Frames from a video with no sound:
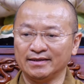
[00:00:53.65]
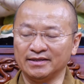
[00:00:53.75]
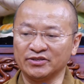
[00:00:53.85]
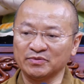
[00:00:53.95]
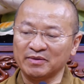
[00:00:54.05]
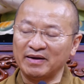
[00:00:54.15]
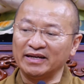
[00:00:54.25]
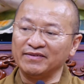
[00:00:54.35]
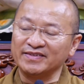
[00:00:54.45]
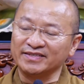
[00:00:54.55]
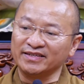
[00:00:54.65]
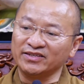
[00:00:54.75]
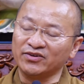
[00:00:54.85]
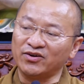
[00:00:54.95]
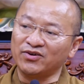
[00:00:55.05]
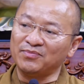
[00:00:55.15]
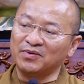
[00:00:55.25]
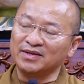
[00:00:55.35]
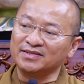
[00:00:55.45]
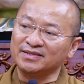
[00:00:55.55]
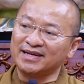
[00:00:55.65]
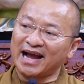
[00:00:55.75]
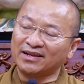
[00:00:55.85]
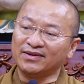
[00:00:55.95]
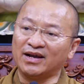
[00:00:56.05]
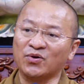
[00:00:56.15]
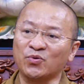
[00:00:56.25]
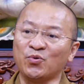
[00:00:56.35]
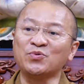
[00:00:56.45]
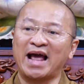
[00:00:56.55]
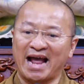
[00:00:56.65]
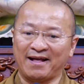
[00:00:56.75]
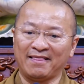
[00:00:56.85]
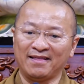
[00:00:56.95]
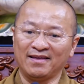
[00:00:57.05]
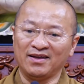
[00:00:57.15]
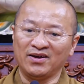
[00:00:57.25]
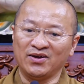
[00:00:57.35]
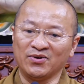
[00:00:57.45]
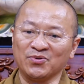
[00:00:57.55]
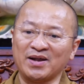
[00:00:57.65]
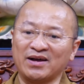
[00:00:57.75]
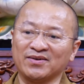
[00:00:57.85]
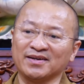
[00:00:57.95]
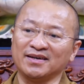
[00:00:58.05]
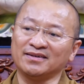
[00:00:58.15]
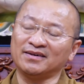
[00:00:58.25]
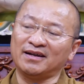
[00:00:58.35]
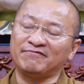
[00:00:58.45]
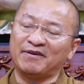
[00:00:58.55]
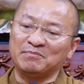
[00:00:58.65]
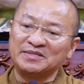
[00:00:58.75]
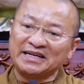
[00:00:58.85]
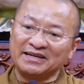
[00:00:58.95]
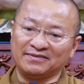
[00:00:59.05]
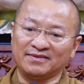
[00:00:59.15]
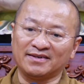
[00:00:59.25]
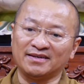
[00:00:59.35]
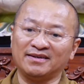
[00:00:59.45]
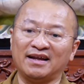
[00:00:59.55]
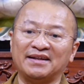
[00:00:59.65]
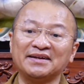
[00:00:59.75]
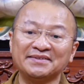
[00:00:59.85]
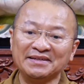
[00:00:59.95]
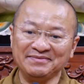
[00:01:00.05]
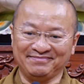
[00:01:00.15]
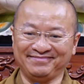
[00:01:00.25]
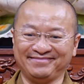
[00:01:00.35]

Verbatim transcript: thì trong tiếng Bali và Sanskrit nó còn có một cái chữ khác đó là guna guna có khi đó là phẩm chất có khi đó là đức tính